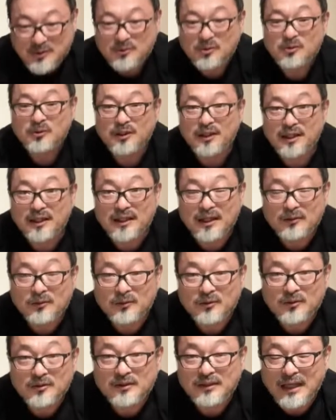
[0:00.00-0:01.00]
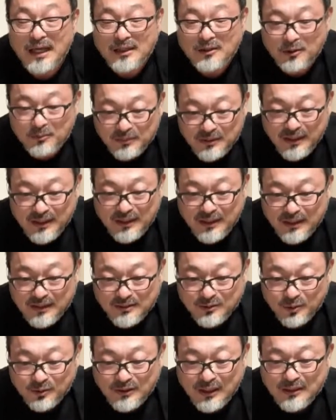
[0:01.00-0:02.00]
ごく映画の醍醐味、えー、
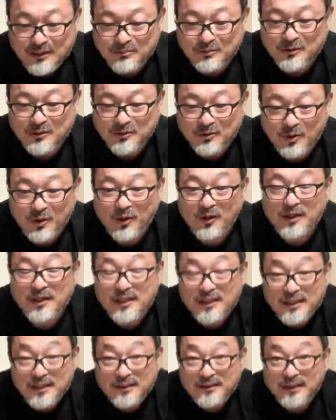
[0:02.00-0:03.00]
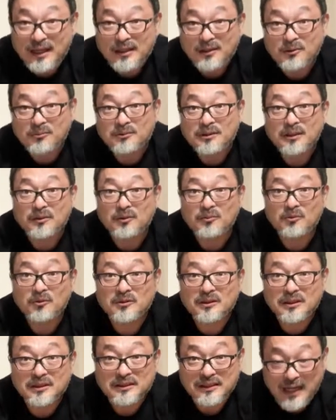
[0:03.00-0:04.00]
創作物の醍醐味だと思う
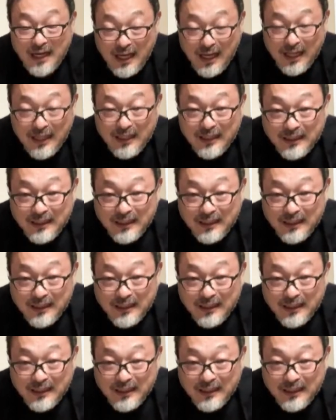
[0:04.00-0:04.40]
んですが、